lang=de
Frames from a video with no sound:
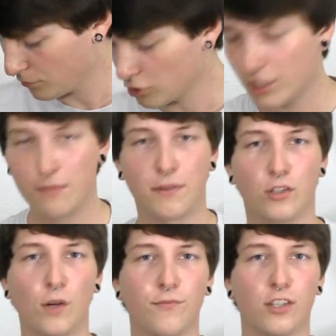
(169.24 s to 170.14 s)
Dann stellt man
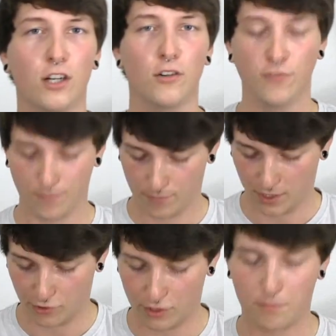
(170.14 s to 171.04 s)
einen Topf drauf,
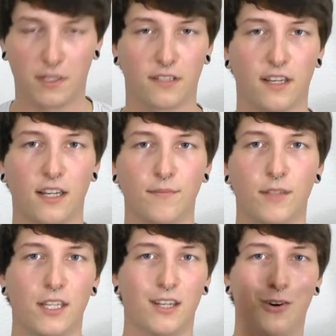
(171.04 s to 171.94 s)
dann zündet man das
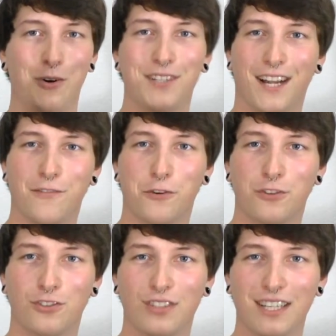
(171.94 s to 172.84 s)
an und dann
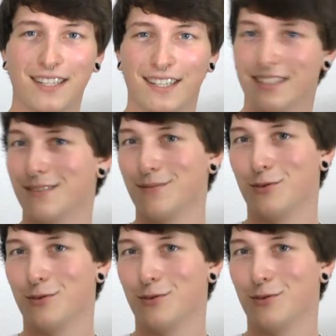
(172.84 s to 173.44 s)
funktioniert das.